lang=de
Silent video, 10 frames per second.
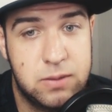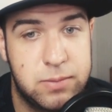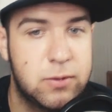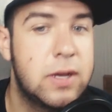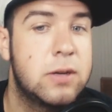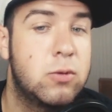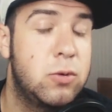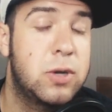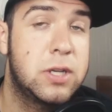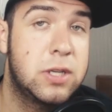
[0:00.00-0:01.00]
Also eine
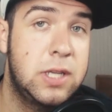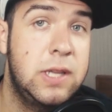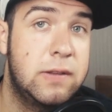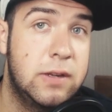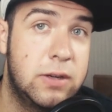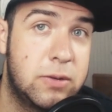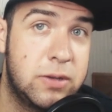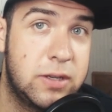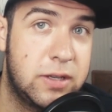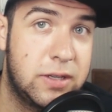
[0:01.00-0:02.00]
kulturreiche Insel.
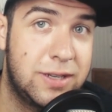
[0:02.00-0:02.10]
Und